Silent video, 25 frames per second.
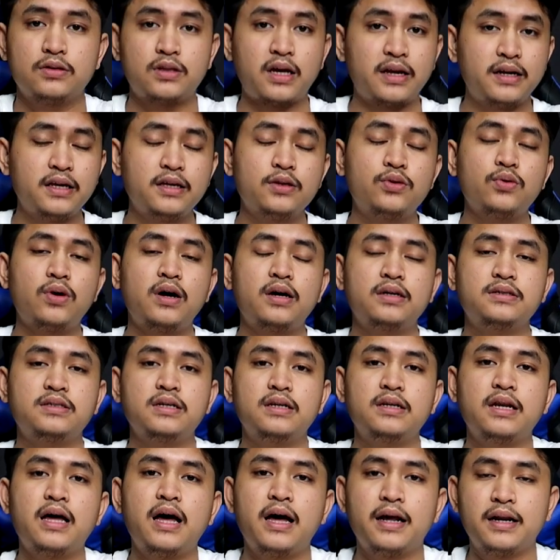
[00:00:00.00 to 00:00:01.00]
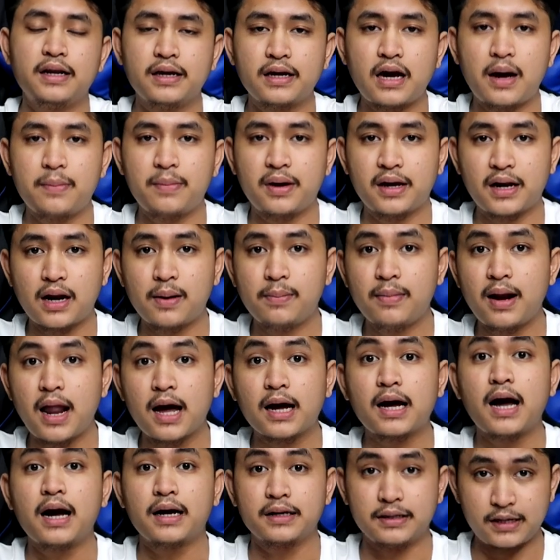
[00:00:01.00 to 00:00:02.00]
tadi itu hasil dari kamera
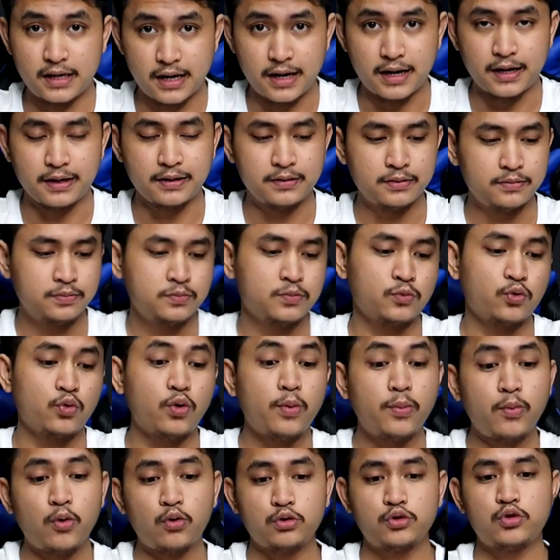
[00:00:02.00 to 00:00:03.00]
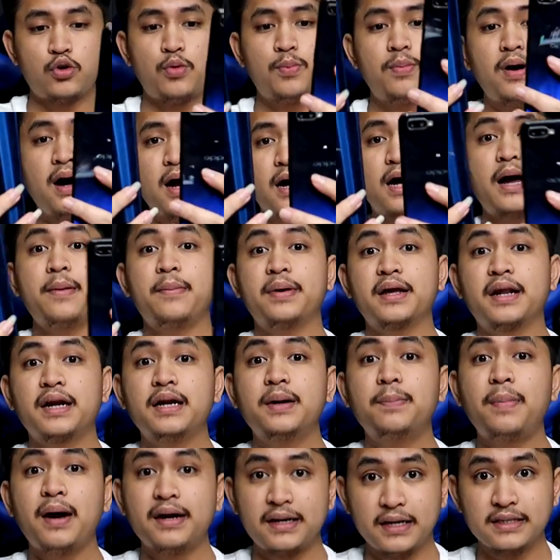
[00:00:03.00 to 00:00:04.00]
belakangnya gue mau coba kamera
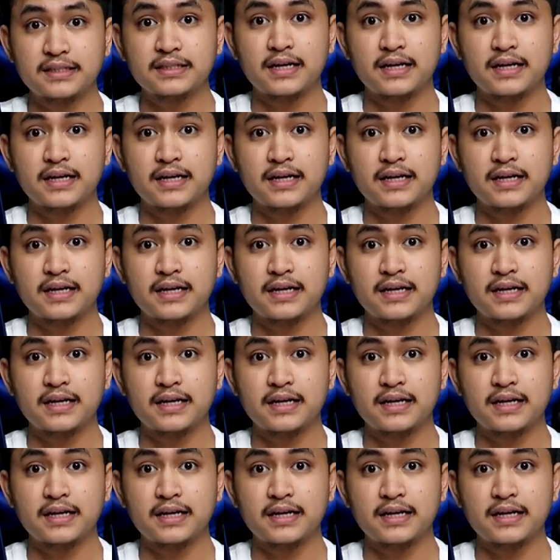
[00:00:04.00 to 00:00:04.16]
depannya